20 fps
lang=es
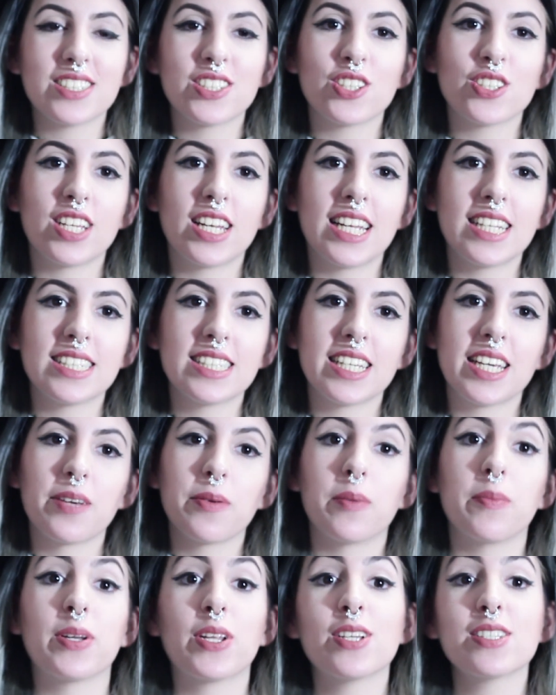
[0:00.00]
Yo soy Leslie,
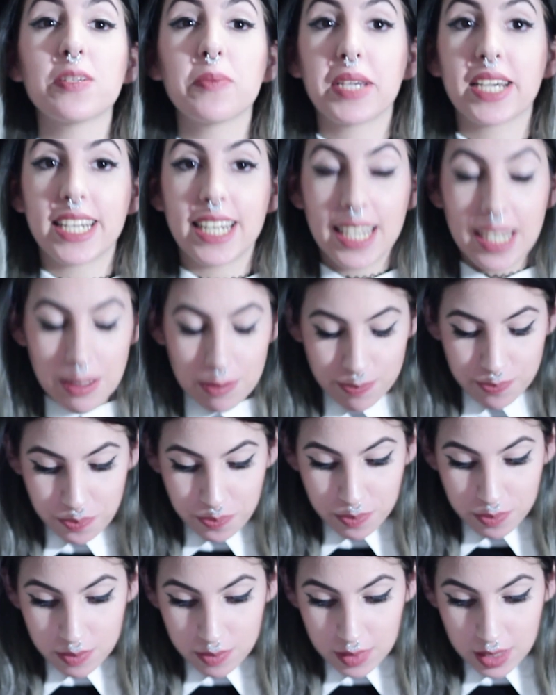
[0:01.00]
bienvenidos a mi canal.
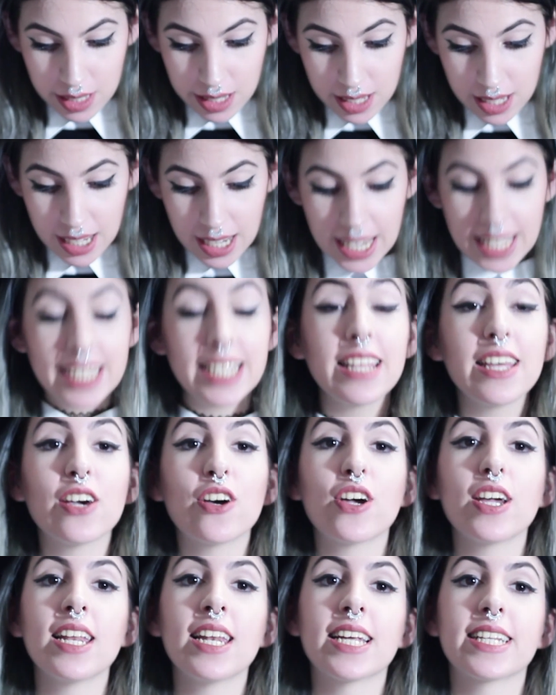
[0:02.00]
El día de
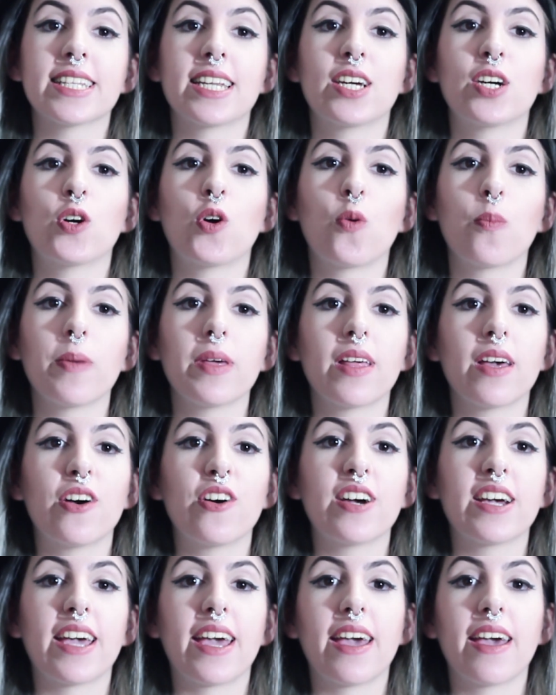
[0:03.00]
hoy les traigo un
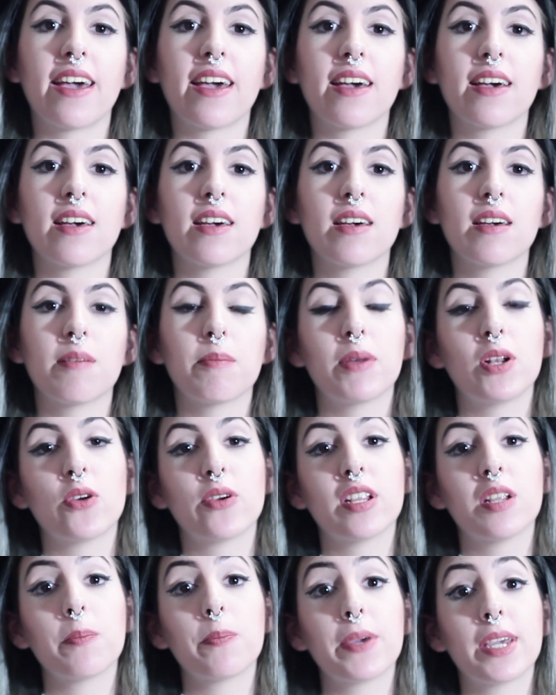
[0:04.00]
video que me lo
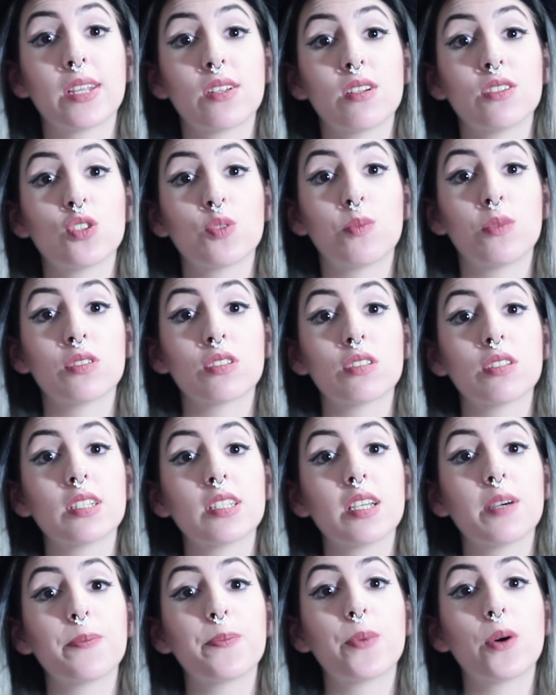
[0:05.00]
vienen pidiendo hace un montón de
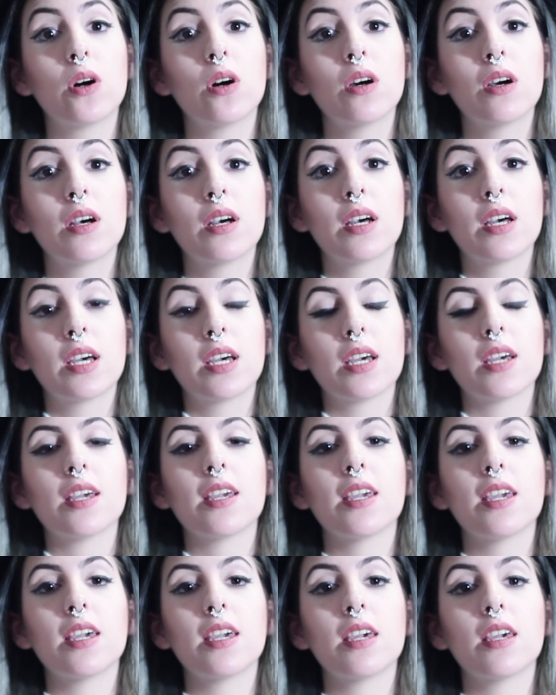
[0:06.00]
tiempo
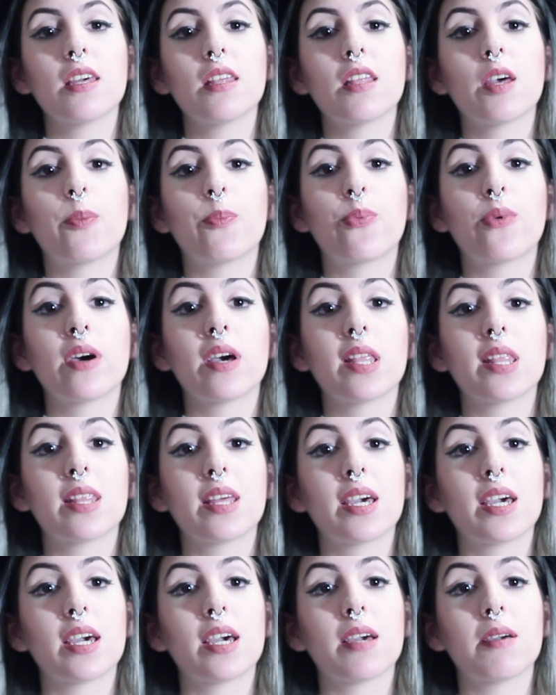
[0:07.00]
y después
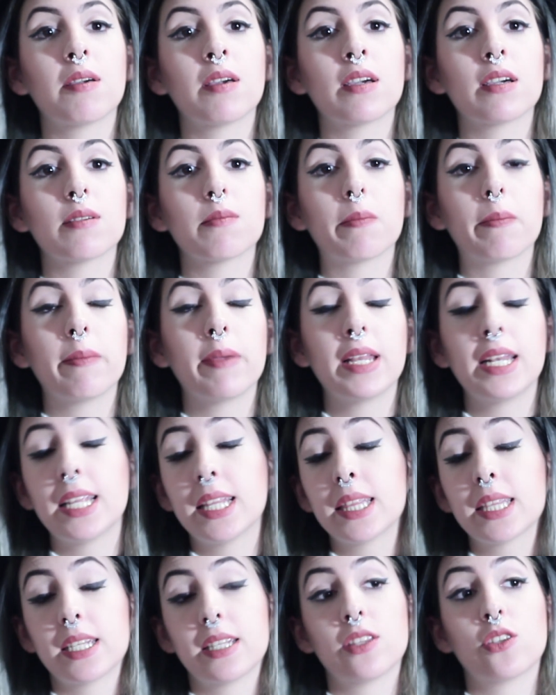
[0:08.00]
de mil
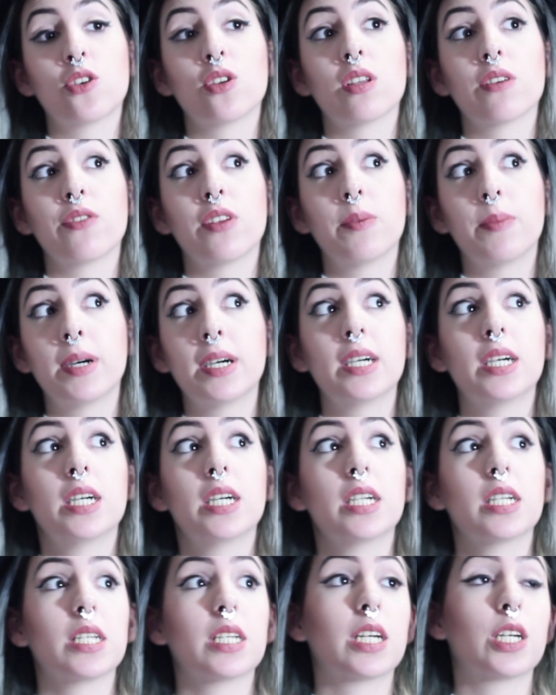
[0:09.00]
intentos de
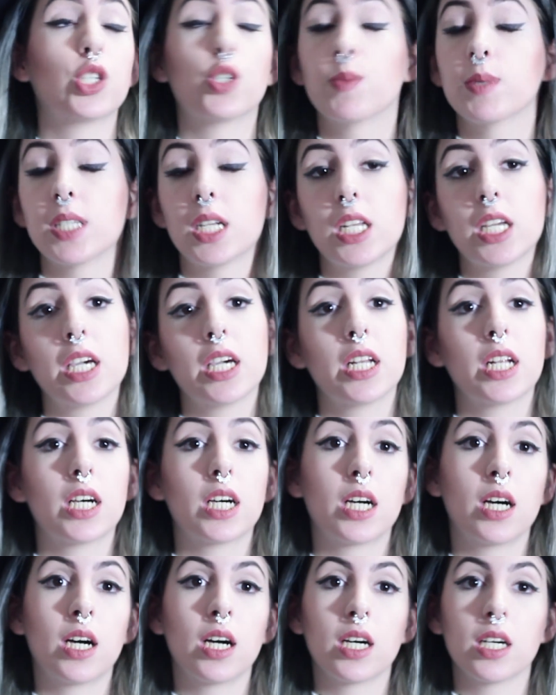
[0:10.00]
filmar y que no me
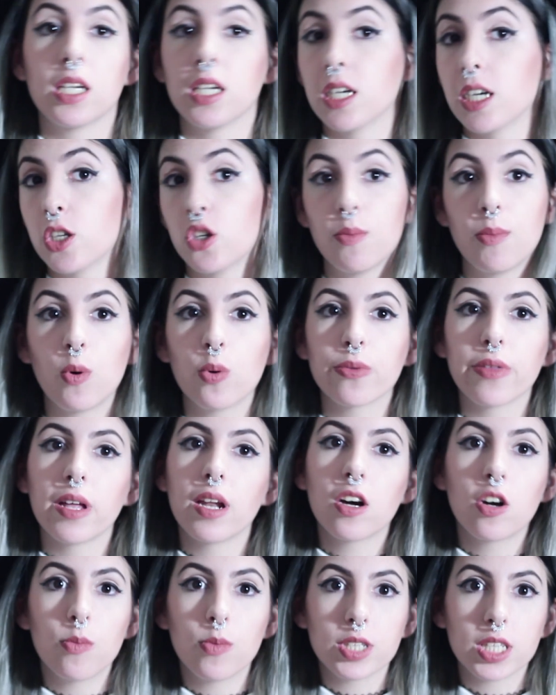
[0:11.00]
saliera y que no me
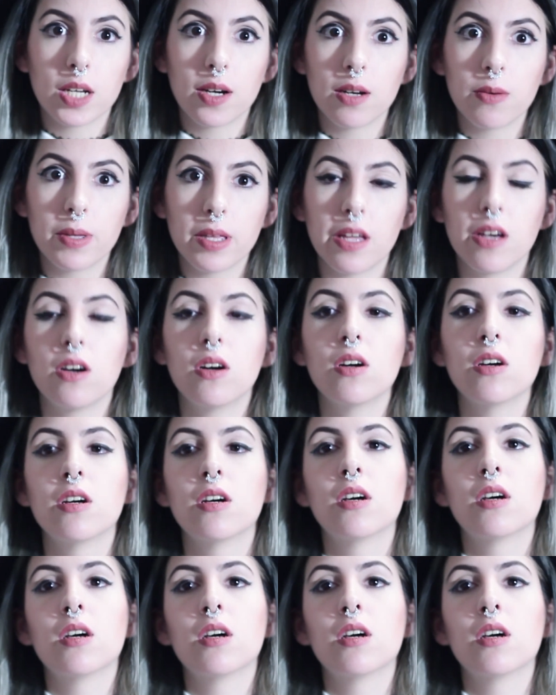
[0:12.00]
gustara cómo estaba el video,